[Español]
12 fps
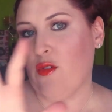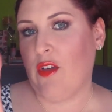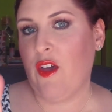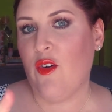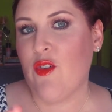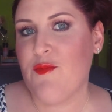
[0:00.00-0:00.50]

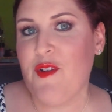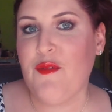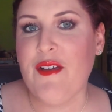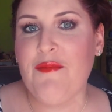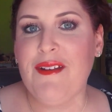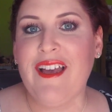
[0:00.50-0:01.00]
que hoy me lo
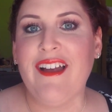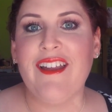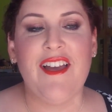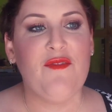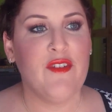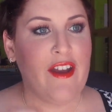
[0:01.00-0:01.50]
voy a aplicar
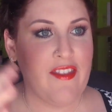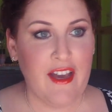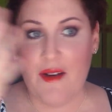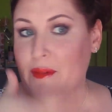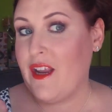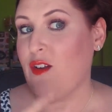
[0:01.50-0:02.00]
ya fuera de
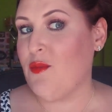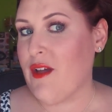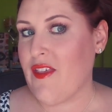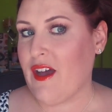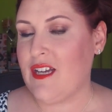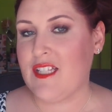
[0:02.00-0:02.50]
cámara y lo voy a
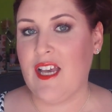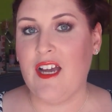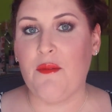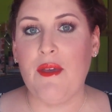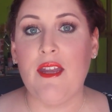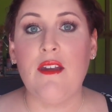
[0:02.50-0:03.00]
dejar
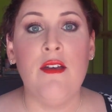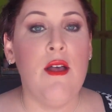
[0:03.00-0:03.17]
secar bien